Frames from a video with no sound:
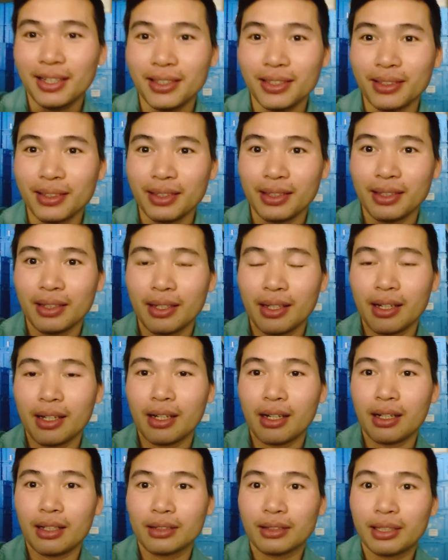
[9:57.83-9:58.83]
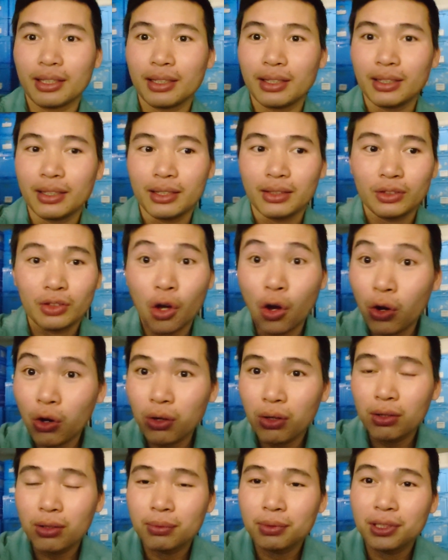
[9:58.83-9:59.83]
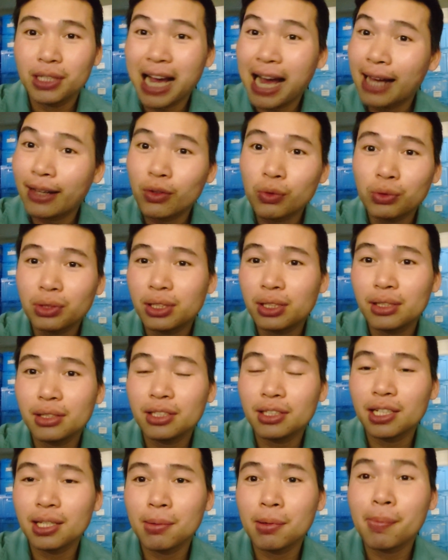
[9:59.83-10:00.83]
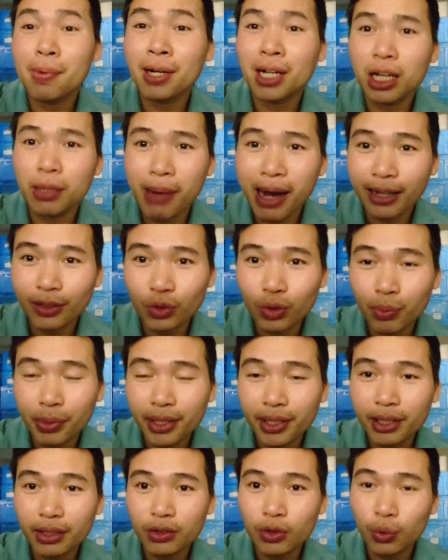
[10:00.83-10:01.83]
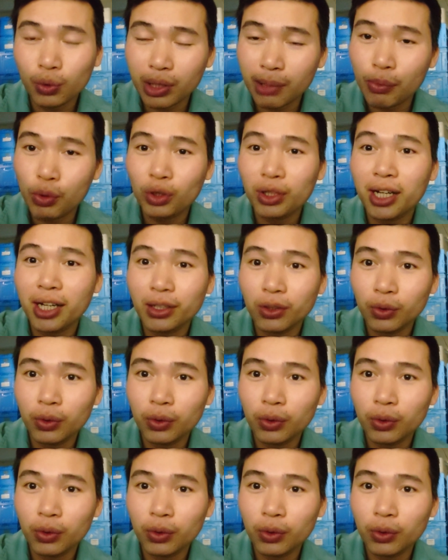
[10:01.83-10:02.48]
đấy à, thì đó hai công ty những người người bạn của mình cũng là một